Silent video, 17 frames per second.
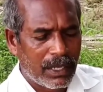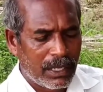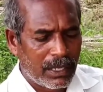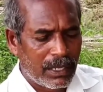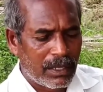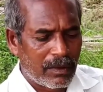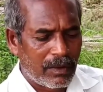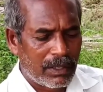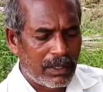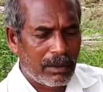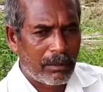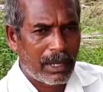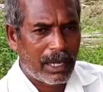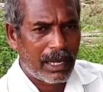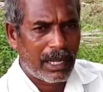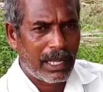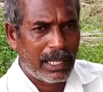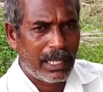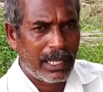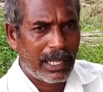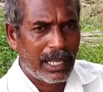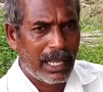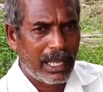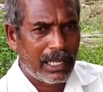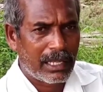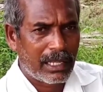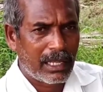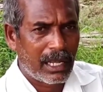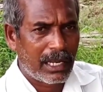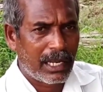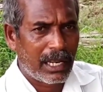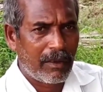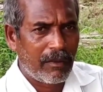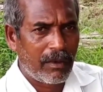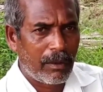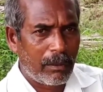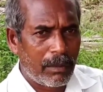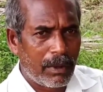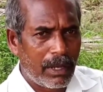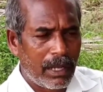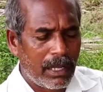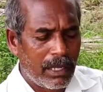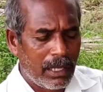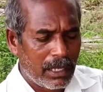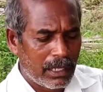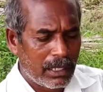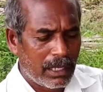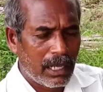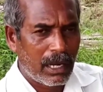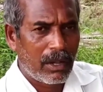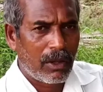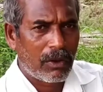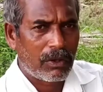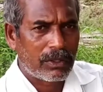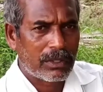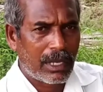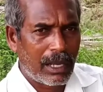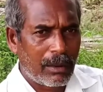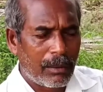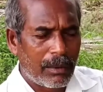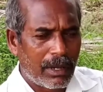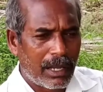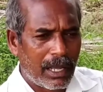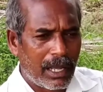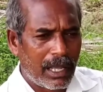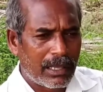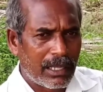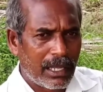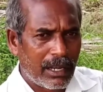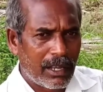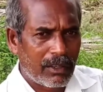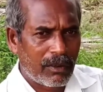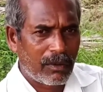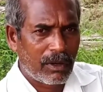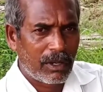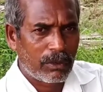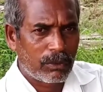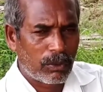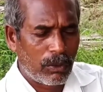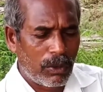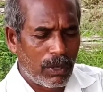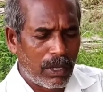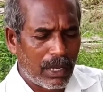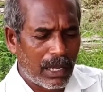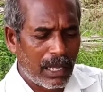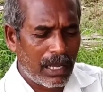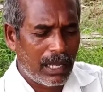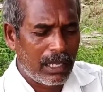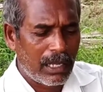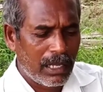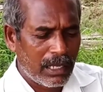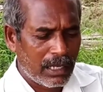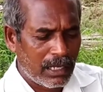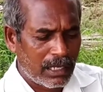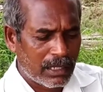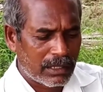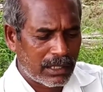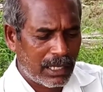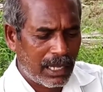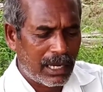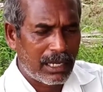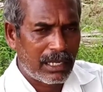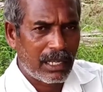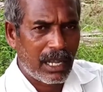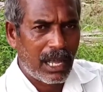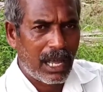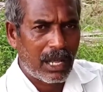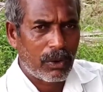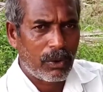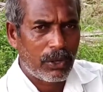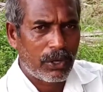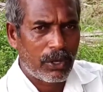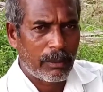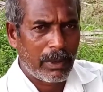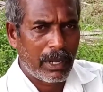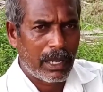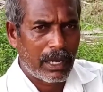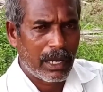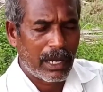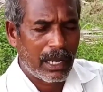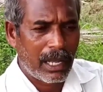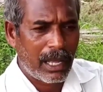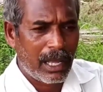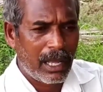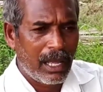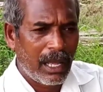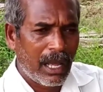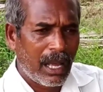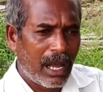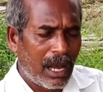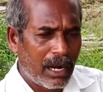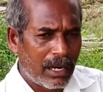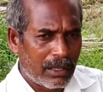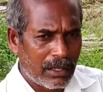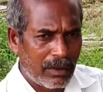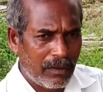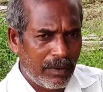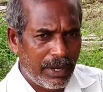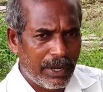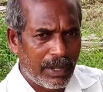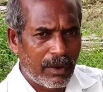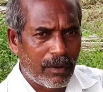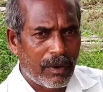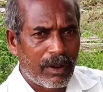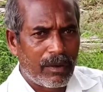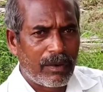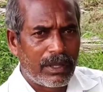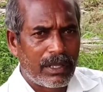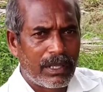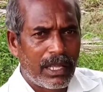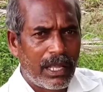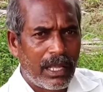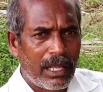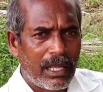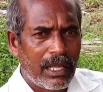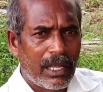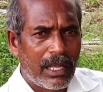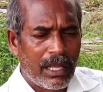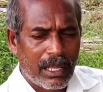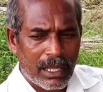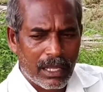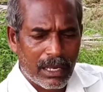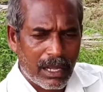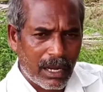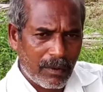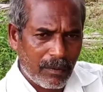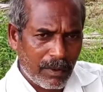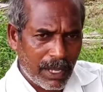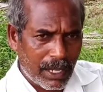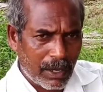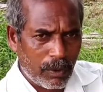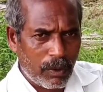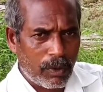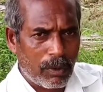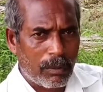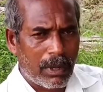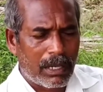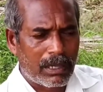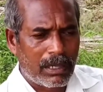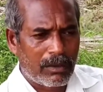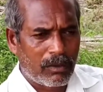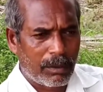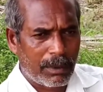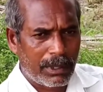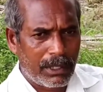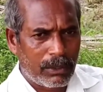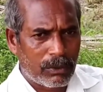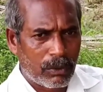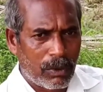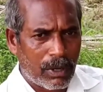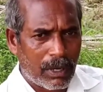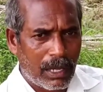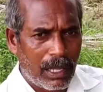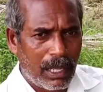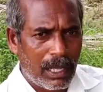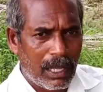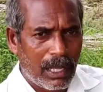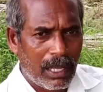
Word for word: இதை வந்து மறக்காதீங்க இதுதான் நிலவேம்பு இது எல்லோரும் சாப்பிடுங்க தெரியாதவங்களுக்கு சொல்லுங்கள் இதை சாப்பிட்டு ஆரோக்கியமாக இருங்க அடுத்த வீடியோவில் வந்து நான் வேறு ஒரு மருத்துவத்தை பற்றி சொல்கிறேன்